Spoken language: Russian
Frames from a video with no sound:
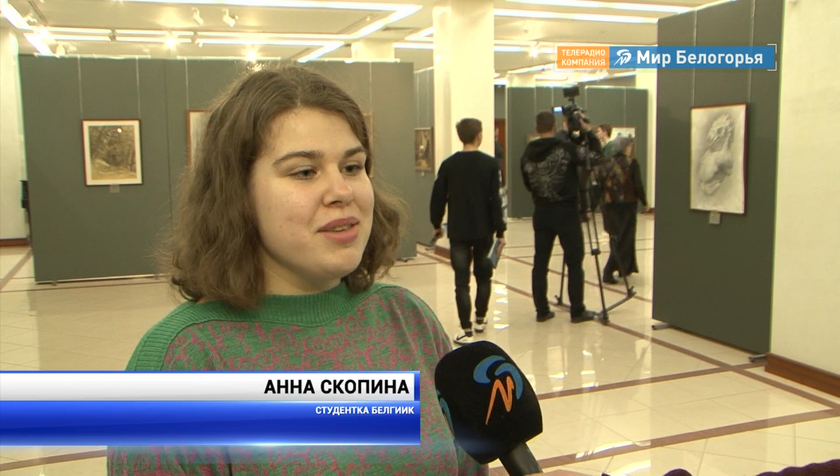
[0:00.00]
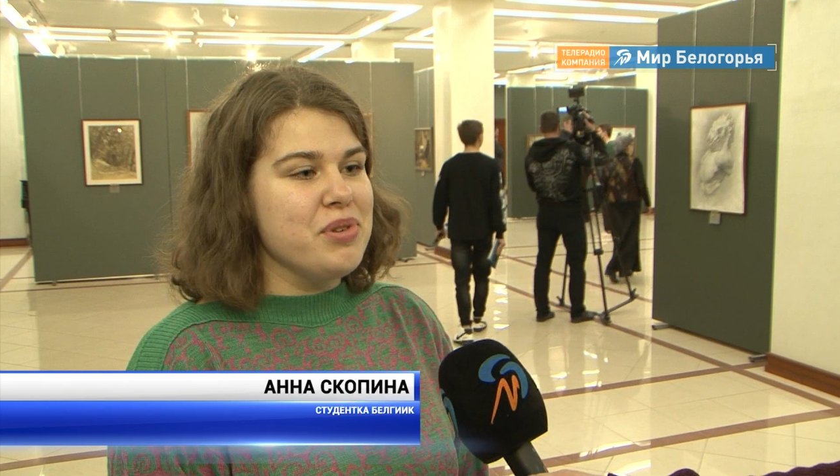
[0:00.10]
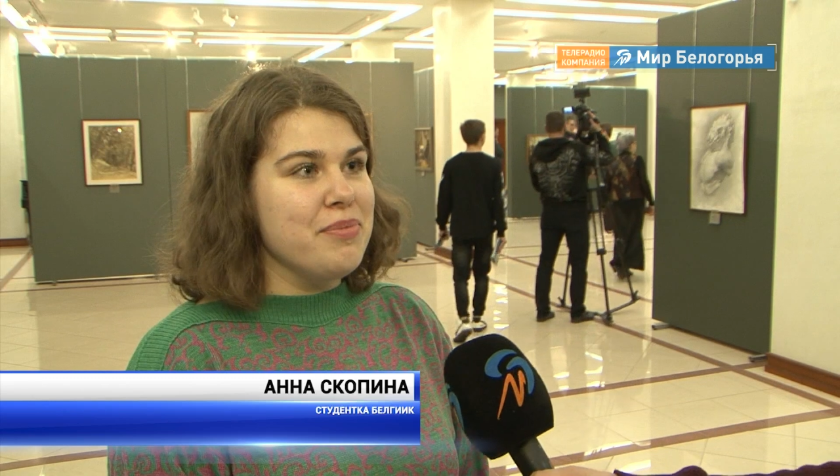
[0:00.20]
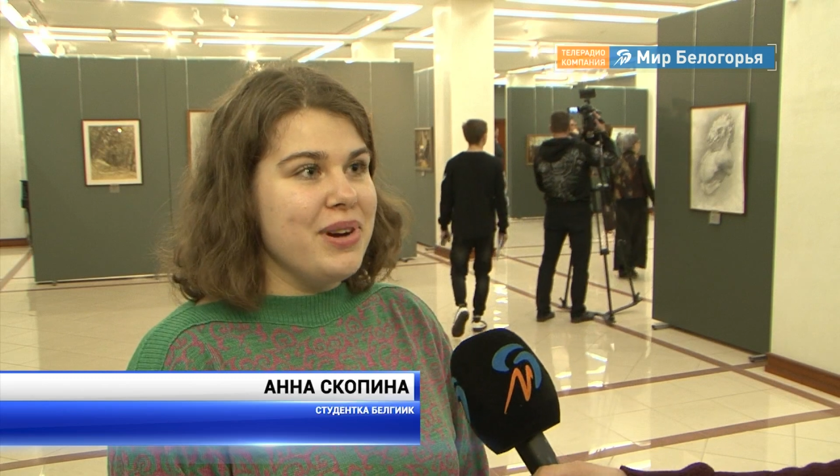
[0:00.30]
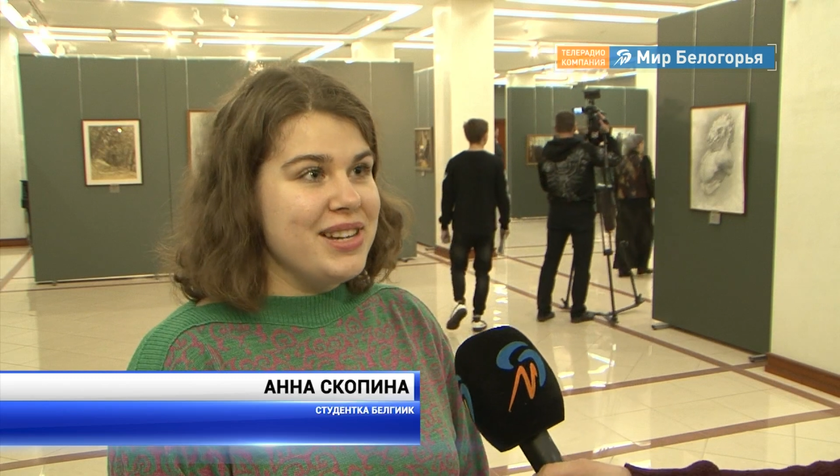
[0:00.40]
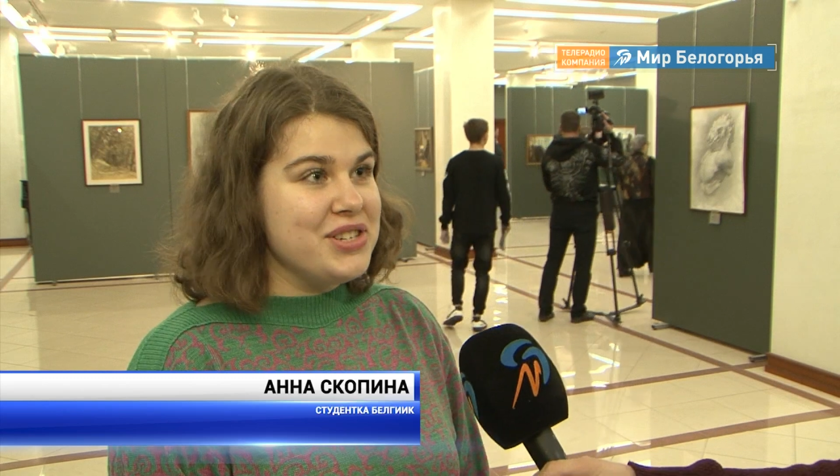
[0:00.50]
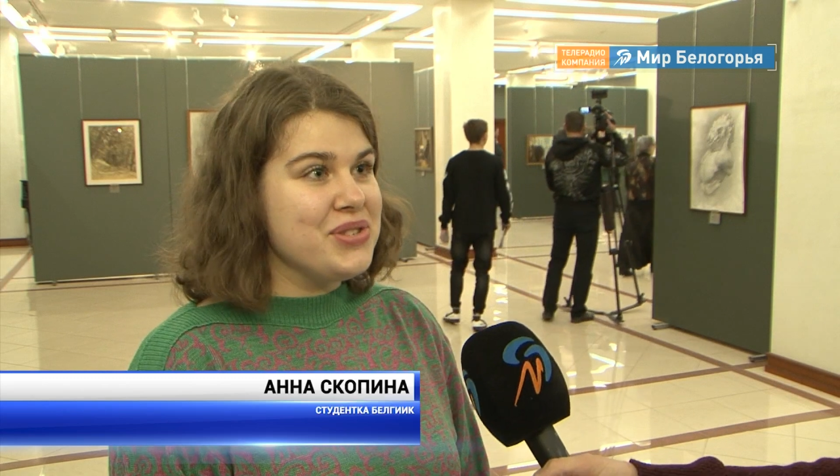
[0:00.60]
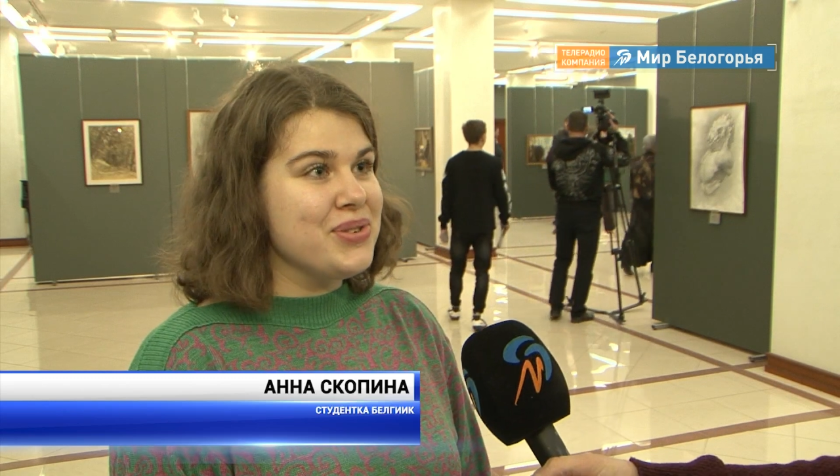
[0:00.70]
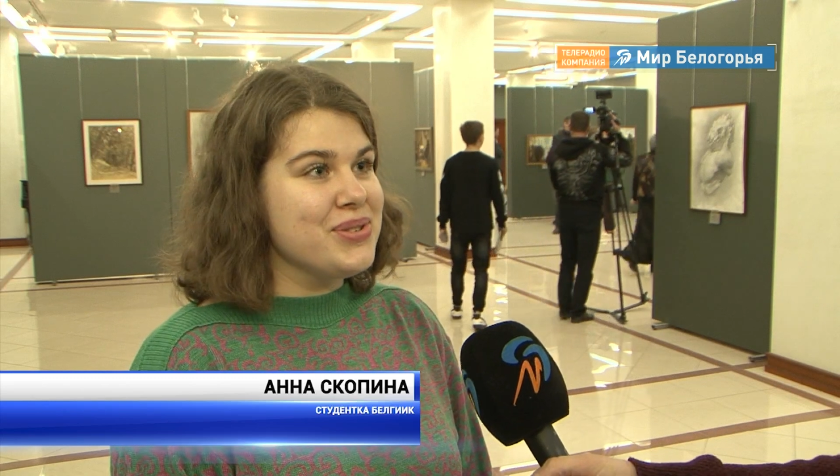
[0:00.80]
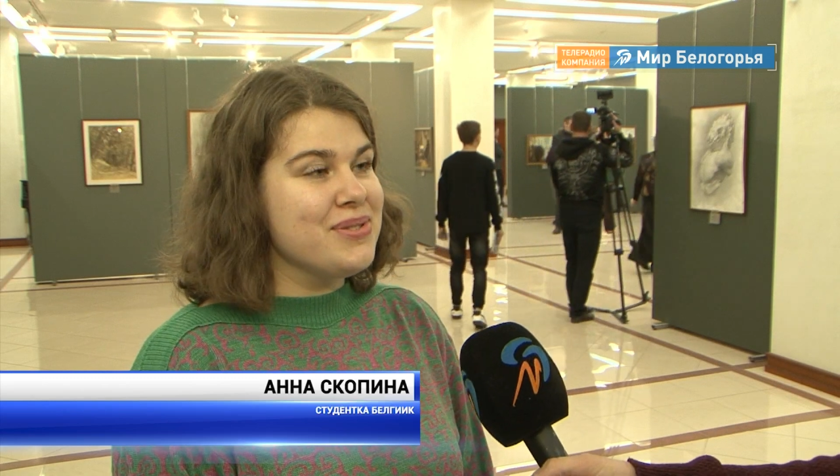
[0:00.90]
ты понимаешь,
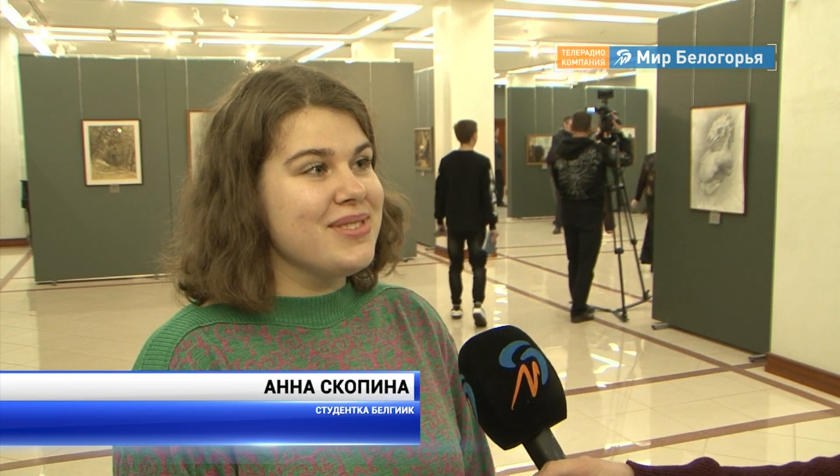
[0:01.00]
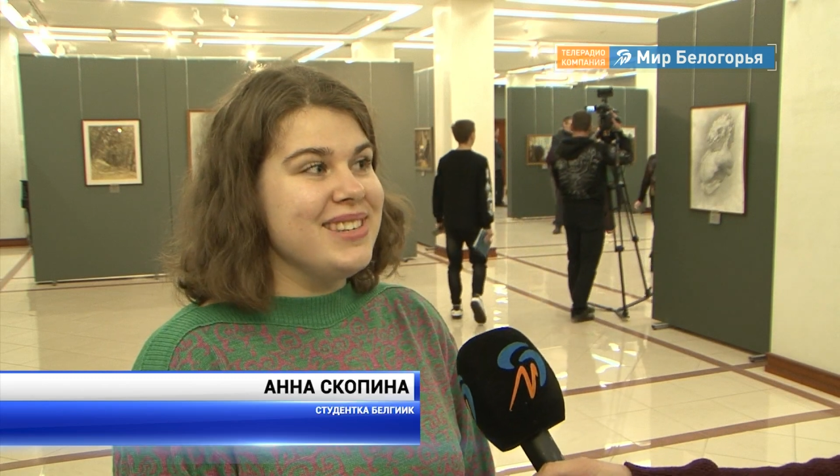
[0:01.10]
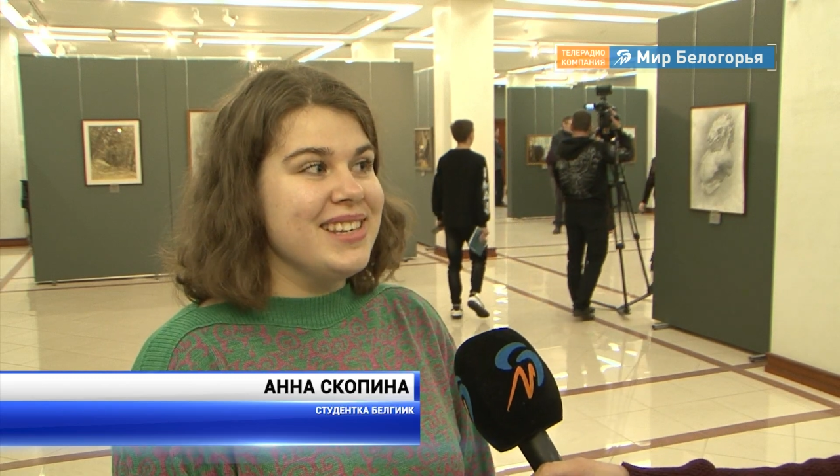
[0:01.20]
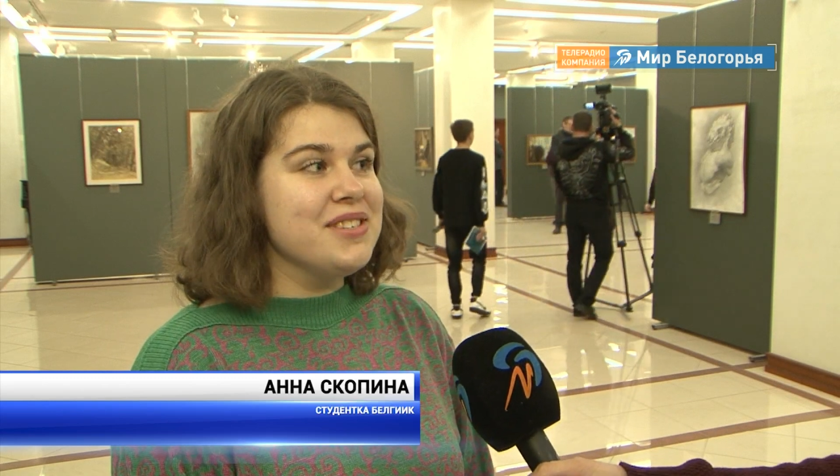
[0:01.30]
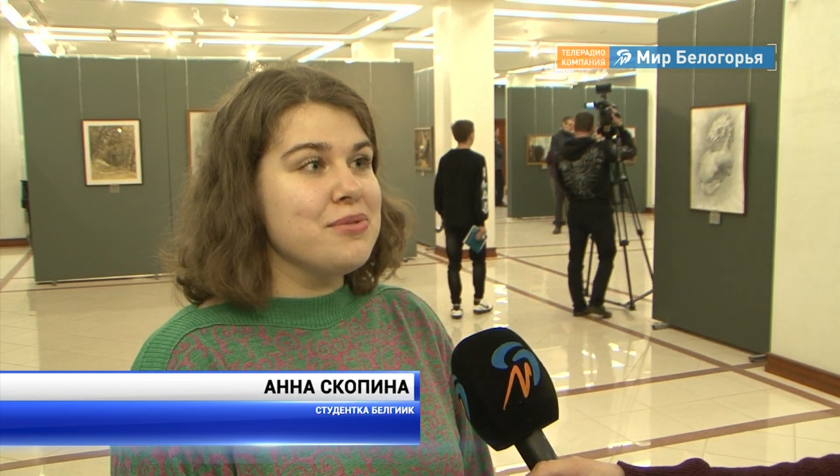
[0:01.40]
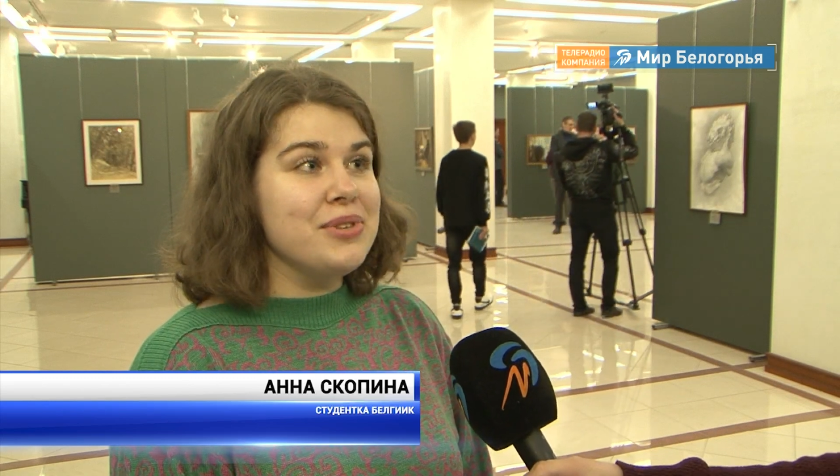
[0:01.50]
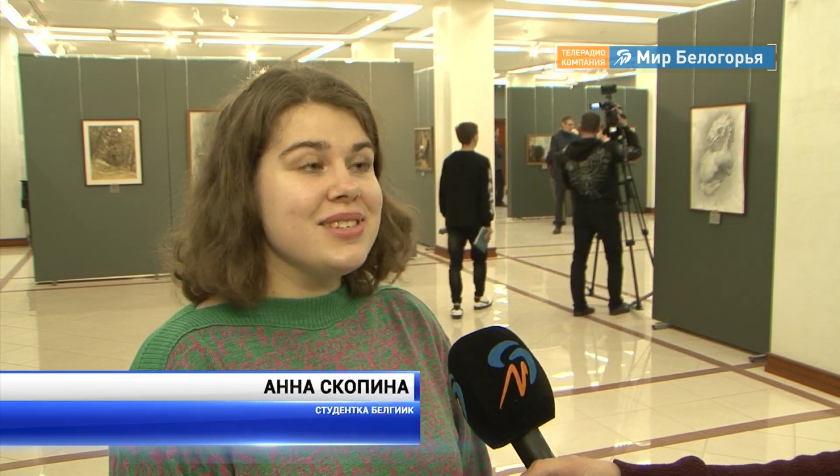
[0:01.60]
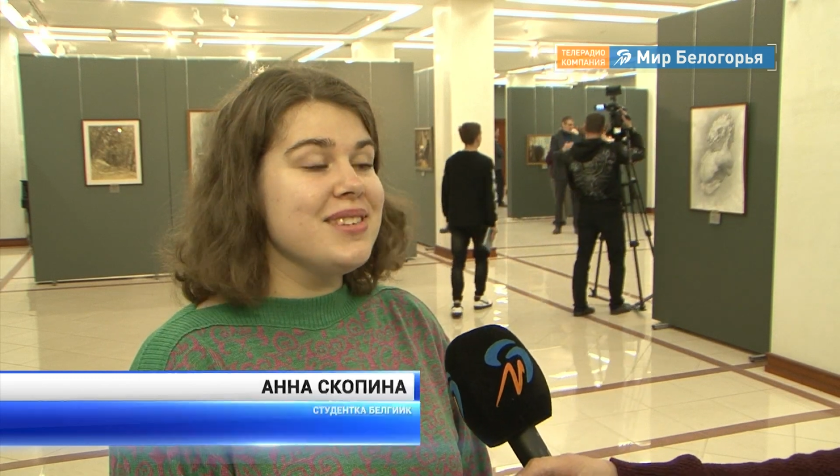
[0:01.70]
что есть куда